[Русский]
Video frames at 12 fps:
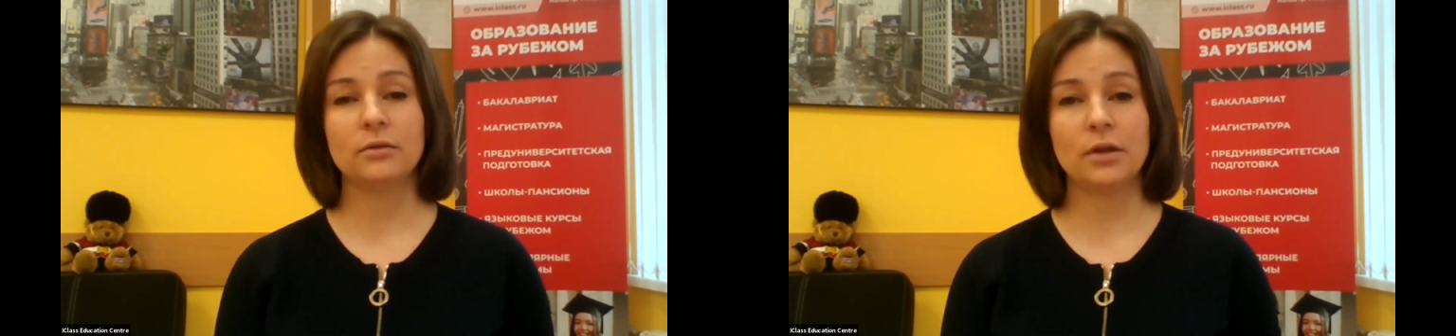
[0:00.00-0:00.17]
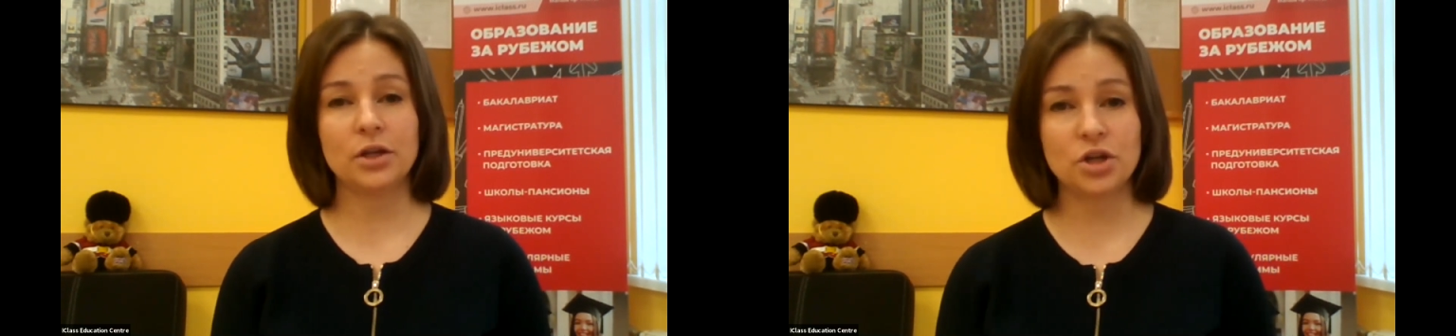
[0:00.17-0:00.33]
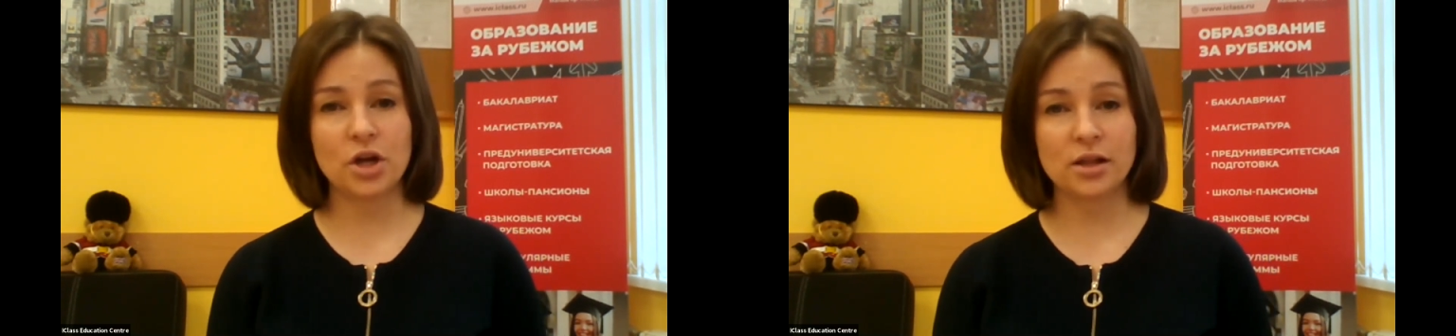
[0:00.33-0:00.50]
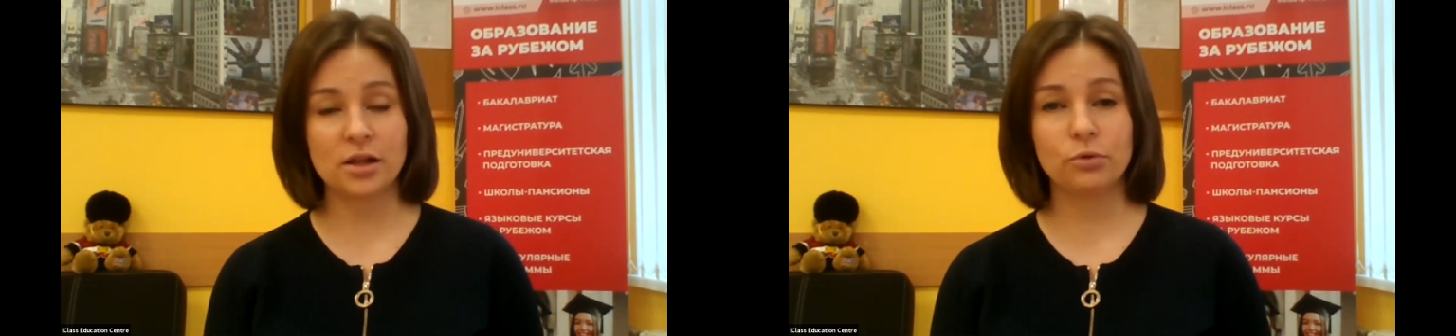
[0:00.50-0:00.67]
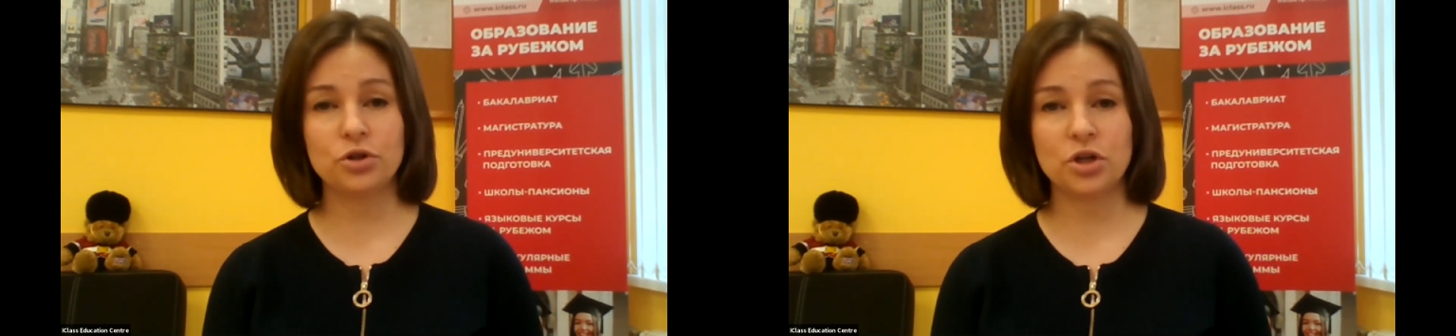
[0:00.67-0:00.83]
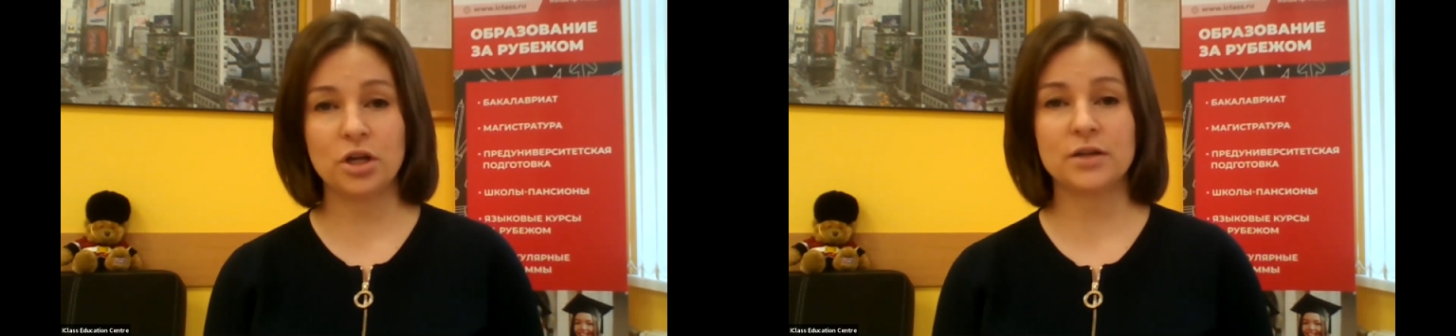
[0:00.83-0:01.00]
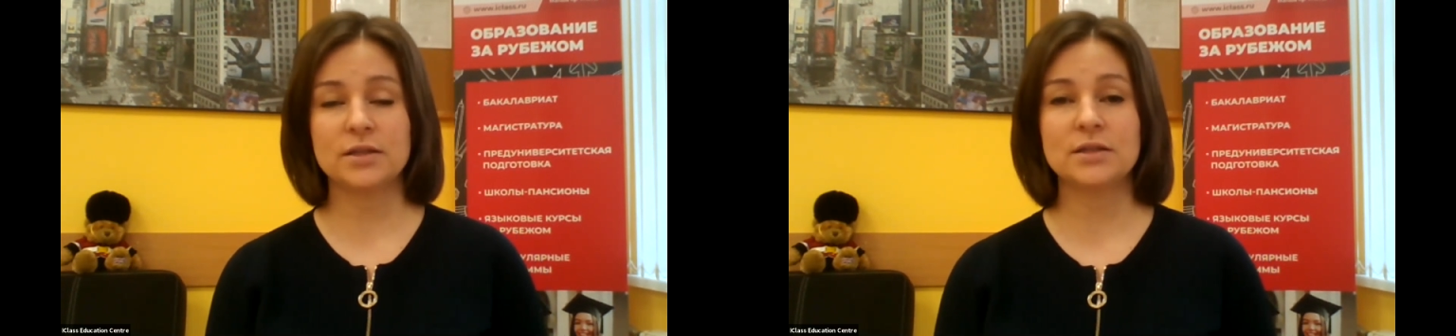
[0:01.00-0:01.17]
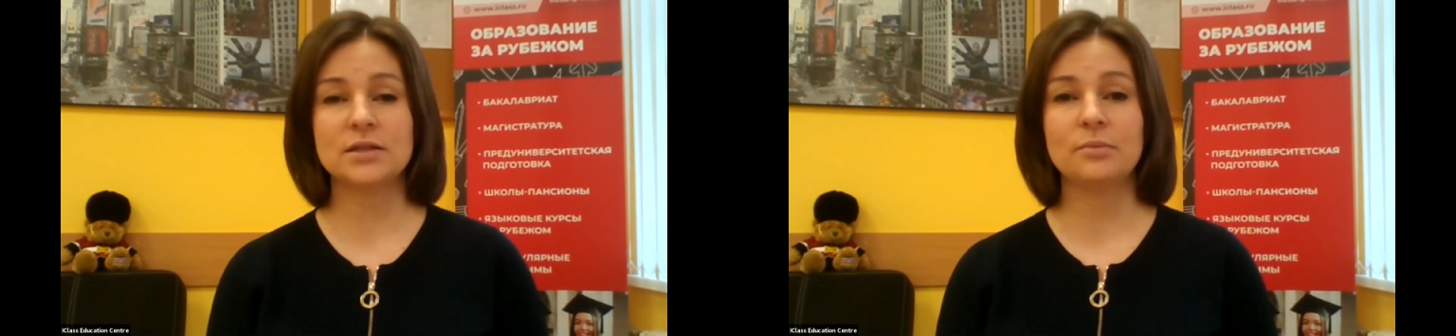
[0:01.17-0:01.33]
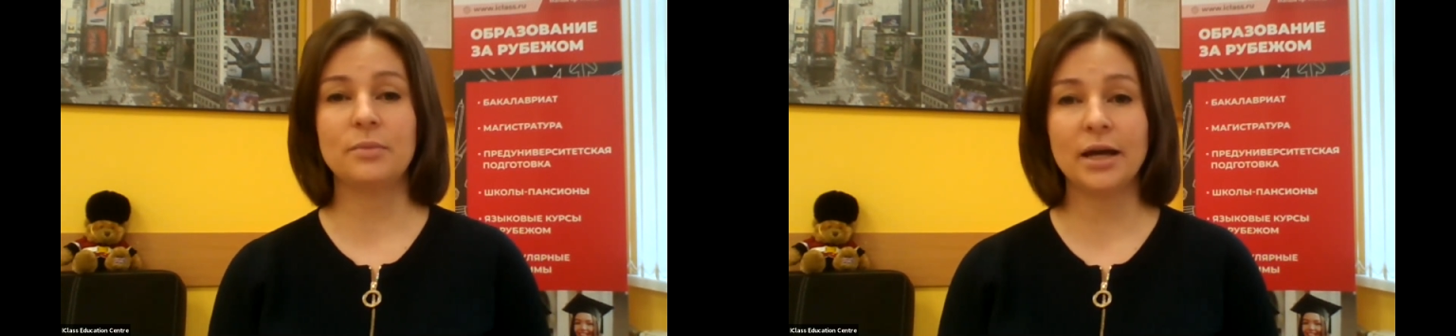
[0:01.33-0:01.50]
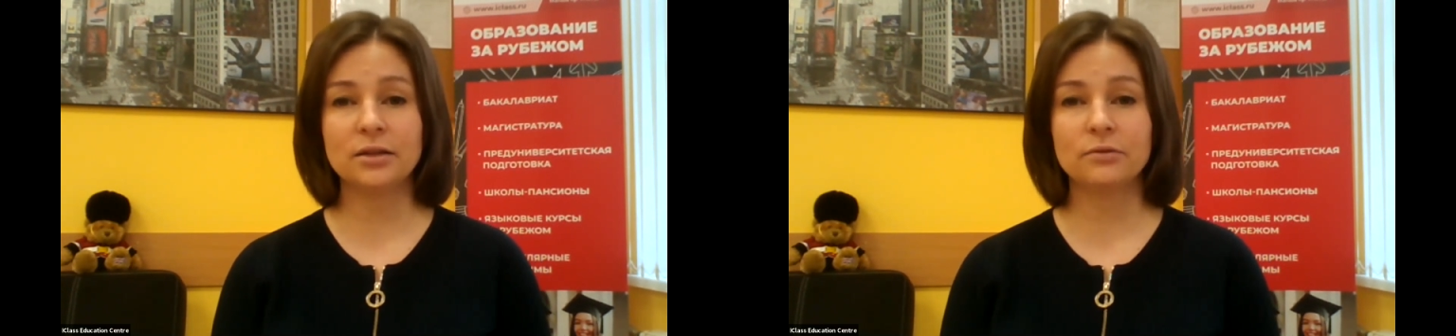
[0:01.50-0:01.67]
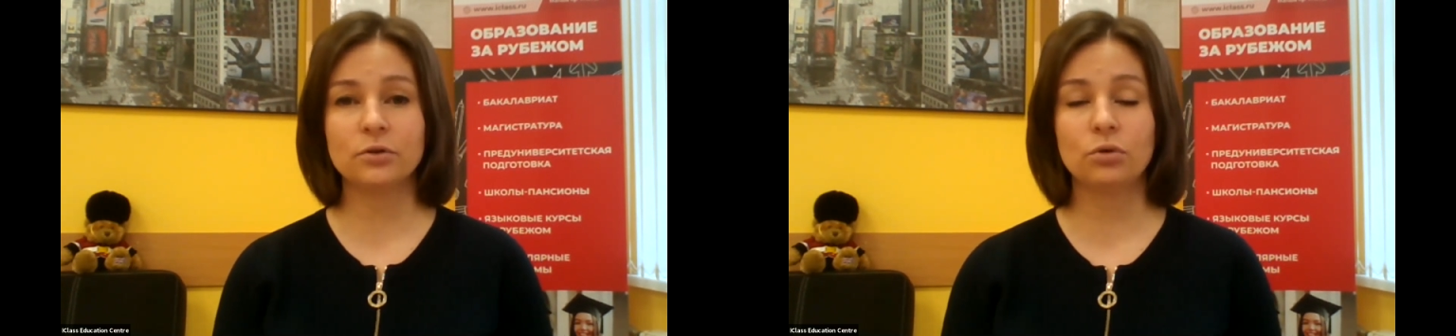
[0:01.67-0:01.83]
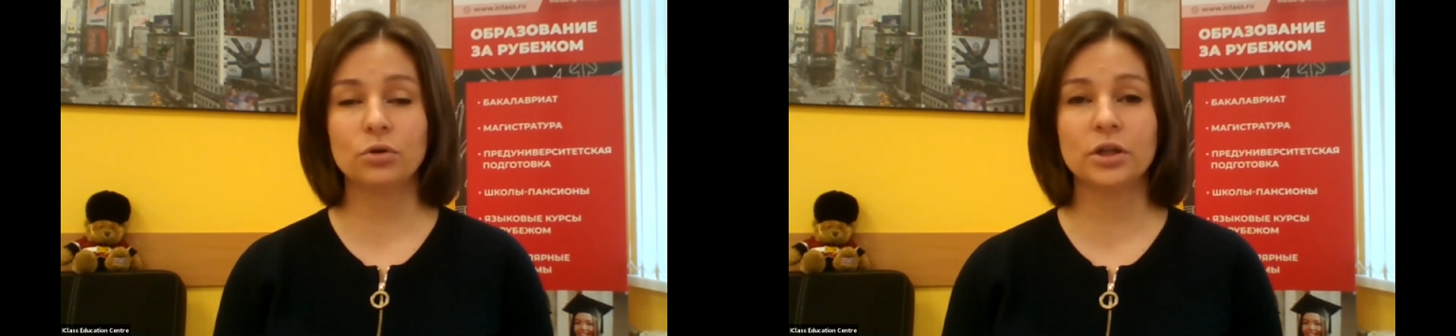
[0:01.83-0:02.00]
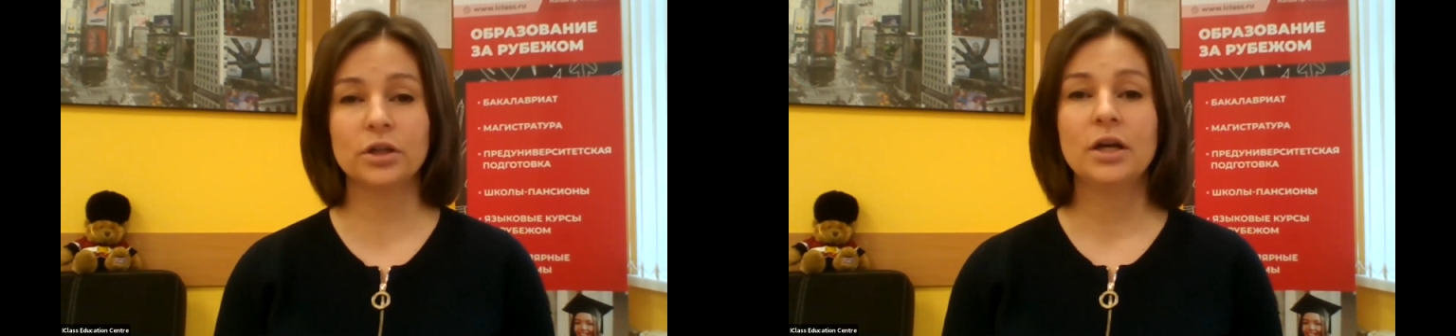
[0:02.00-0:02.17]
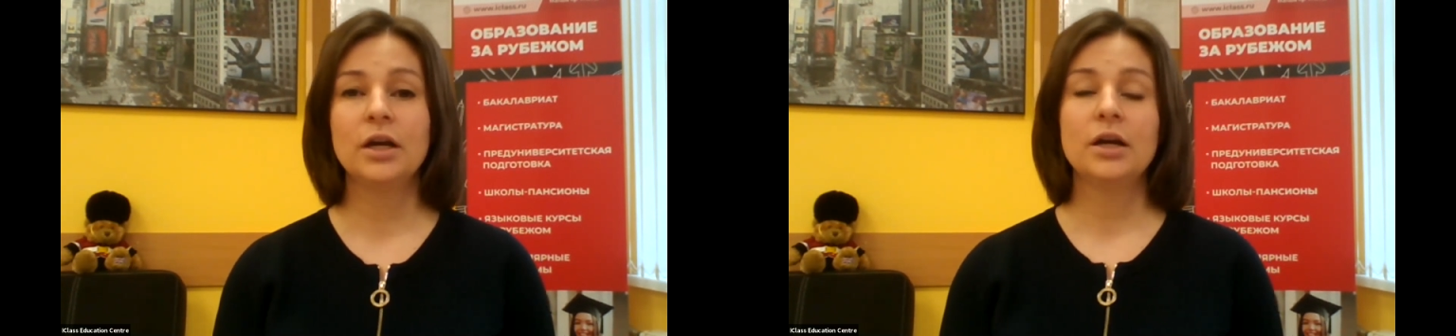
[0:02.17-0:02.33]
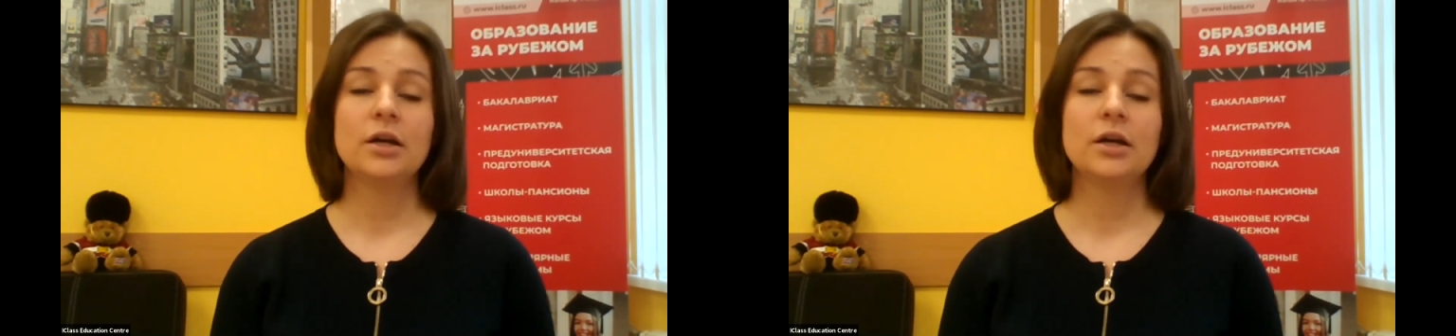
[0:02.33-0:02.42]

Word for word: начала обучения с сентября этого года,